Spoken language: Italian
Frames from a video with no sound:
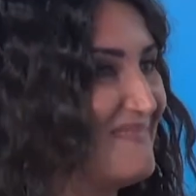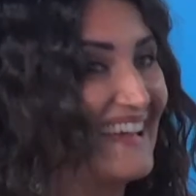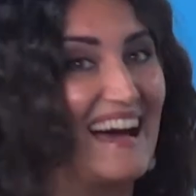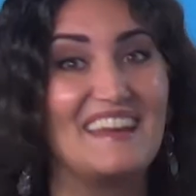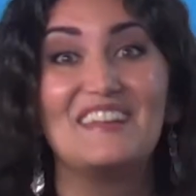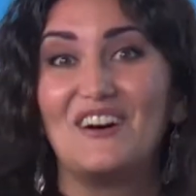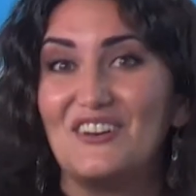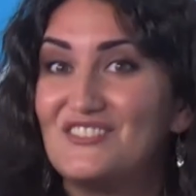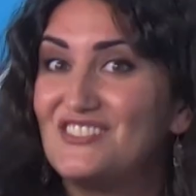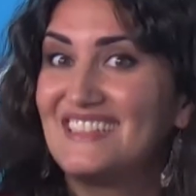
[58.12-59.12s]
magari
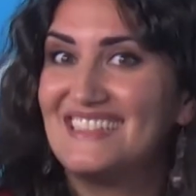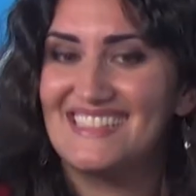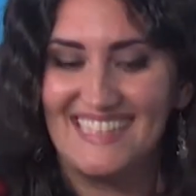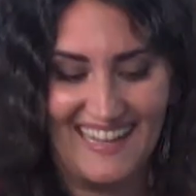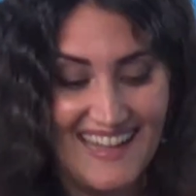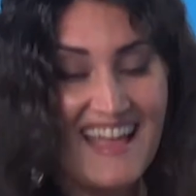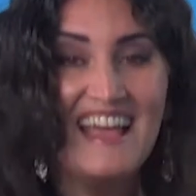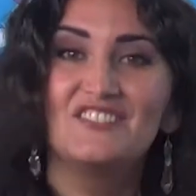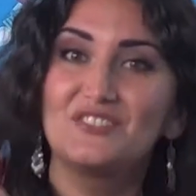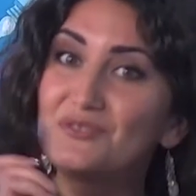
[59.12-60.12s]
oggi, chissà.
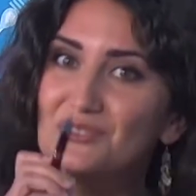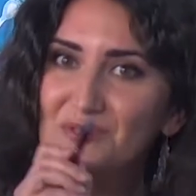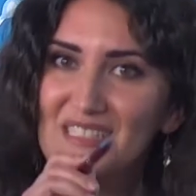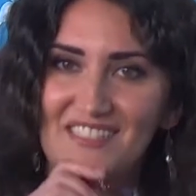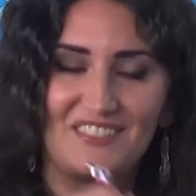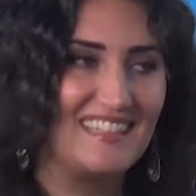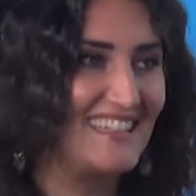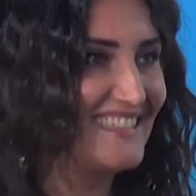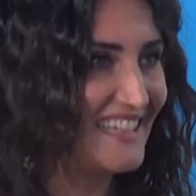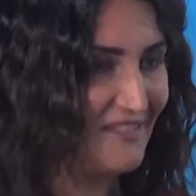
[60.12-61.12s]
C'è tutto questo nella
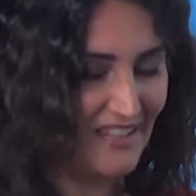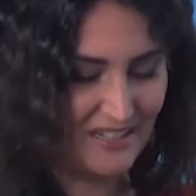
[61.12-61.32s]
realtà che vi